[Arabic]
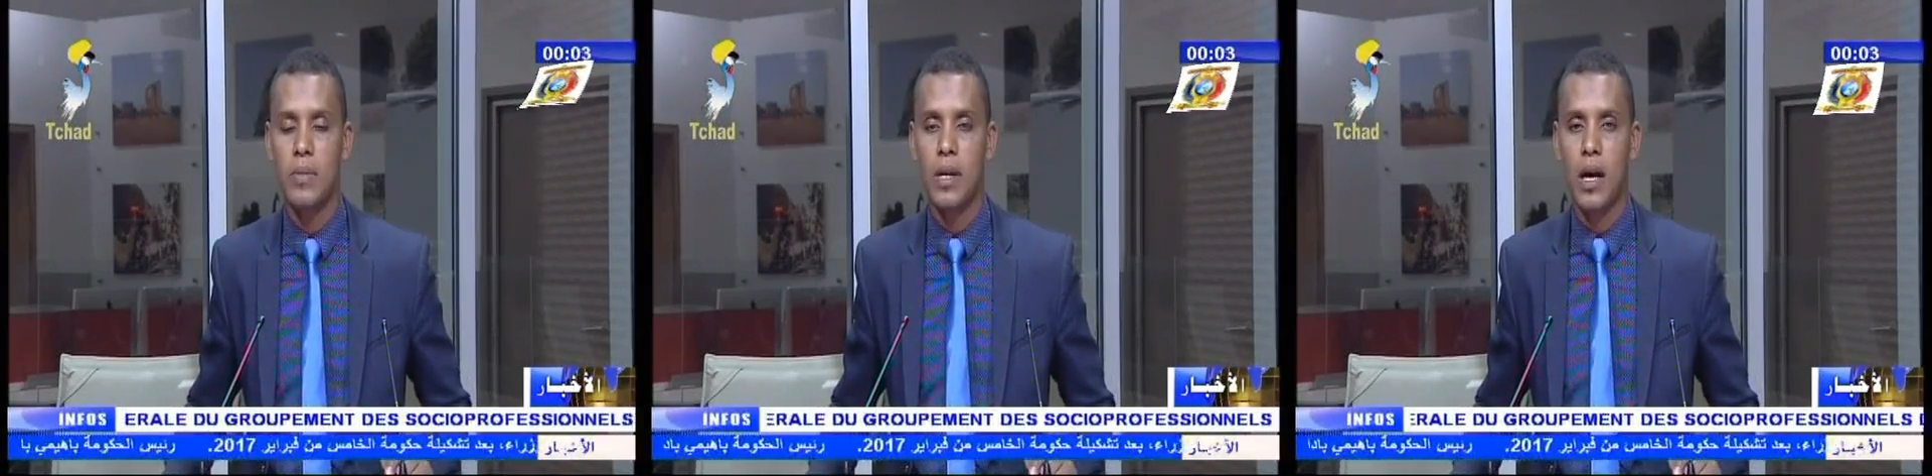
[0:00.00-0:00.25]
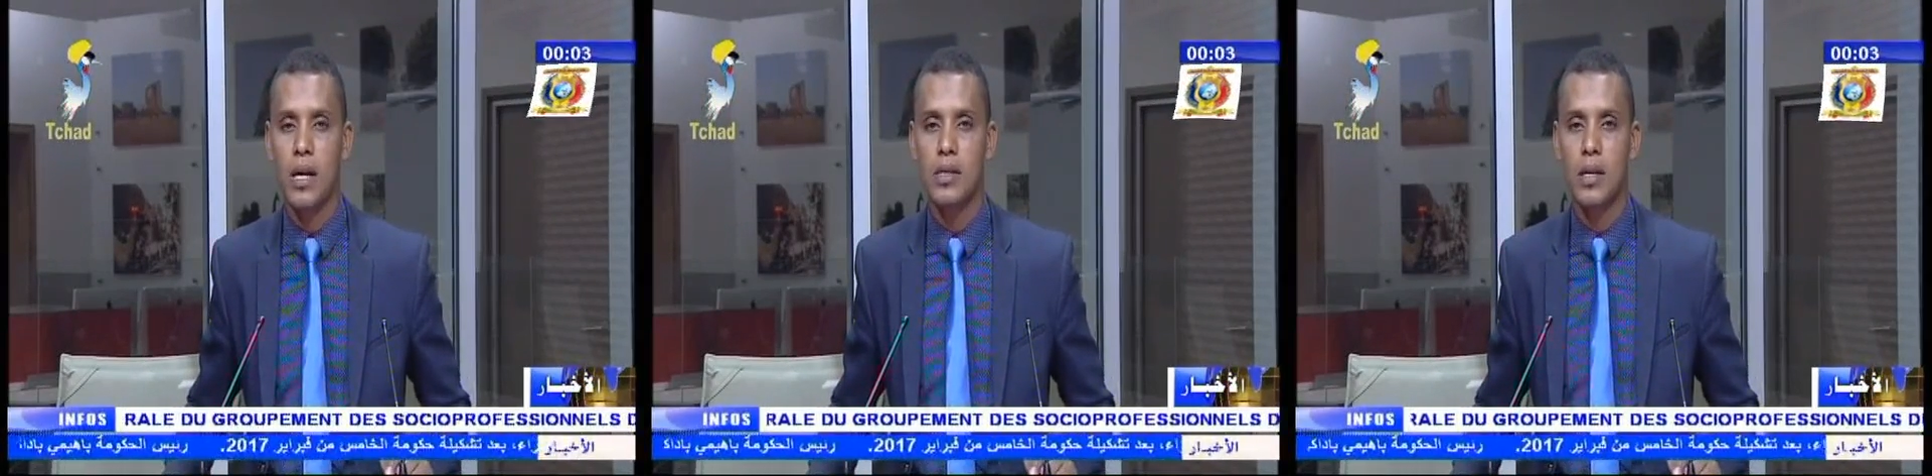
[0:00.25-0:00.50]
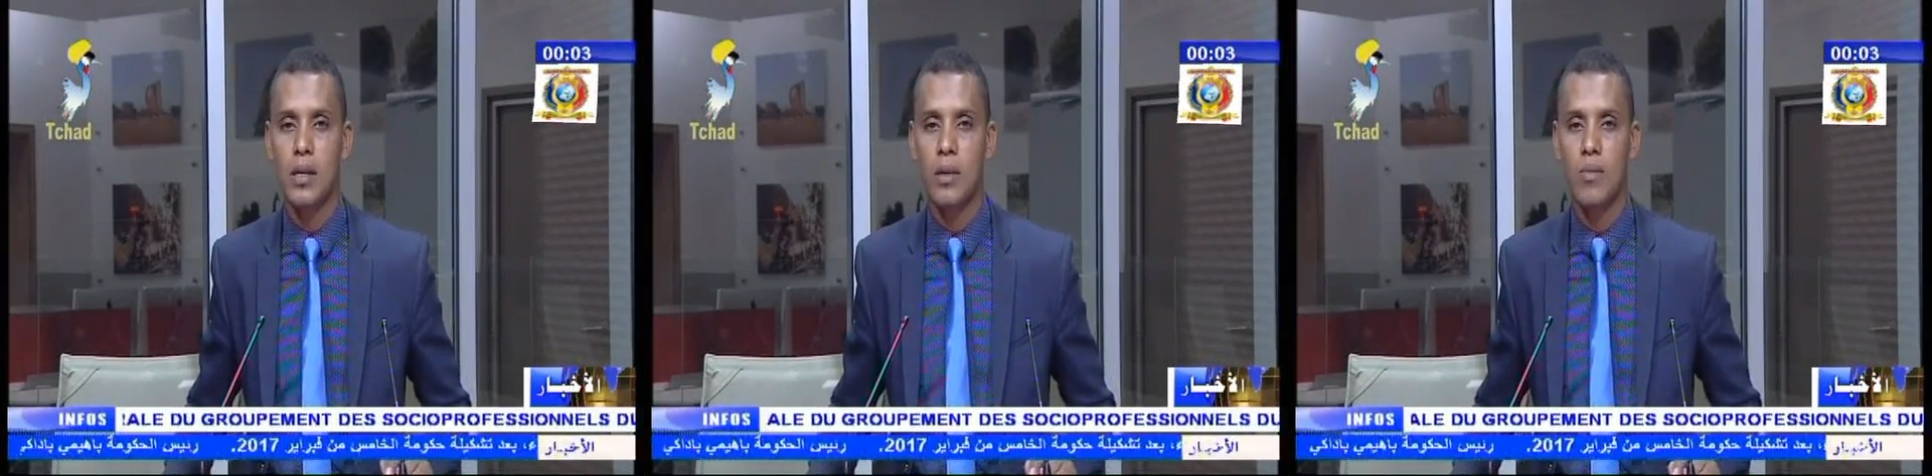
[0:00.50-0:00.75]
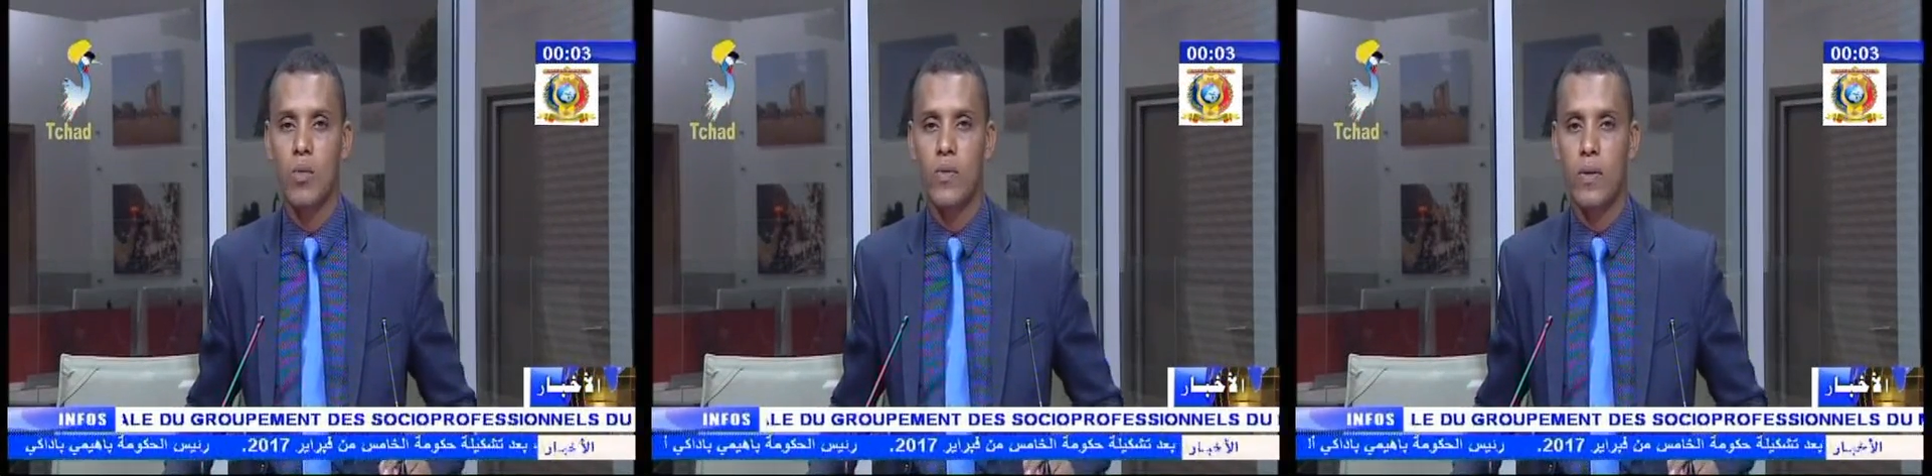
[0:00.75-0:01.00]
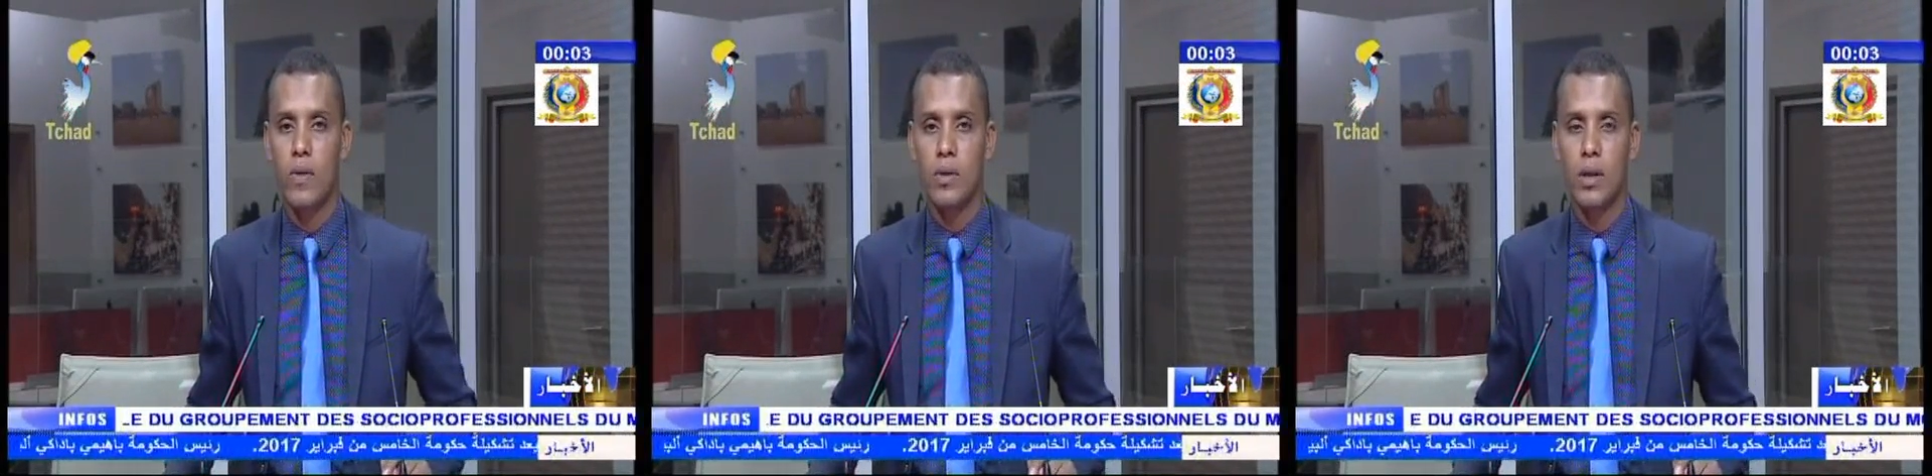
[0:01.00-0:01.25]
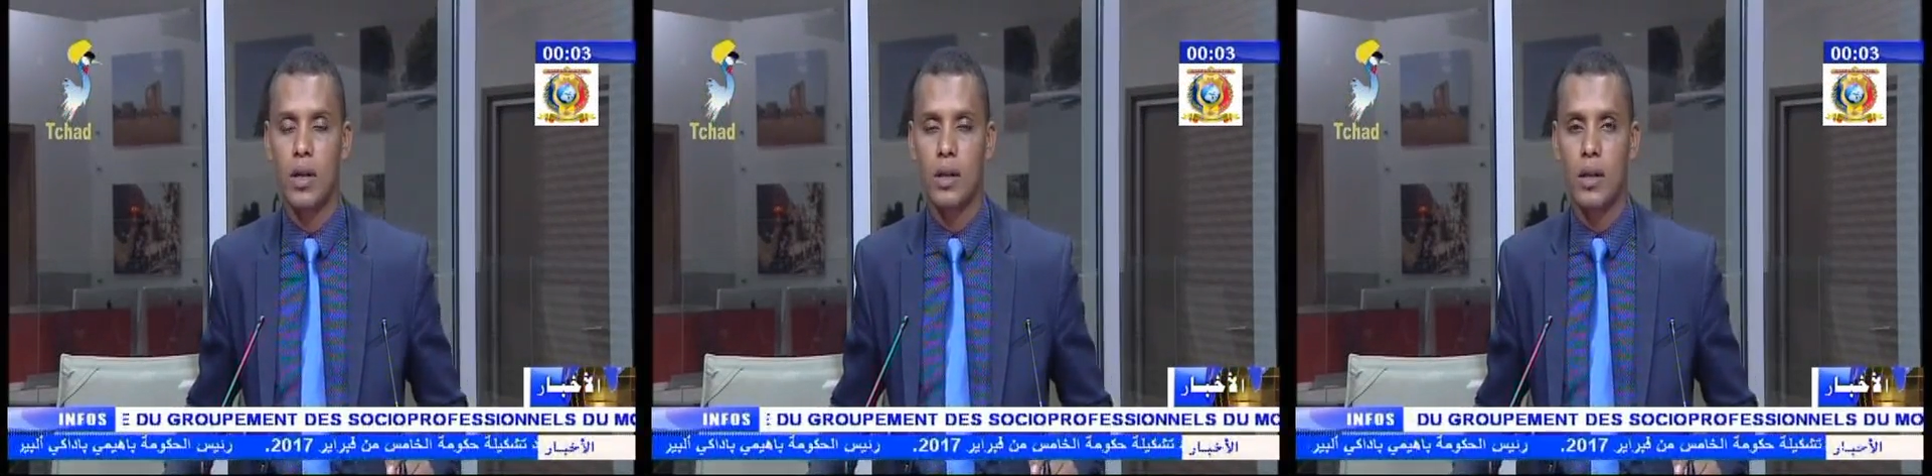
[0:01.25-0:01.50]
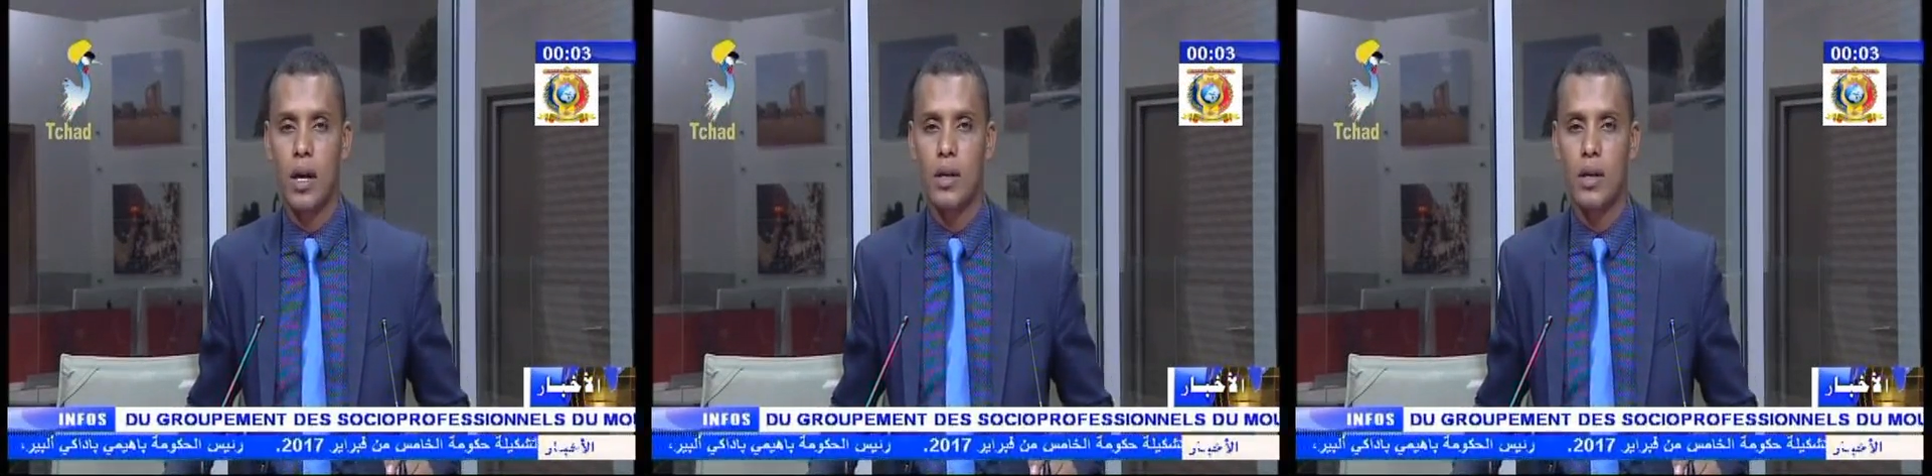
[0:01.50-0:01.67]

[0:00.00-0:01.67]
برئاسة مفوضية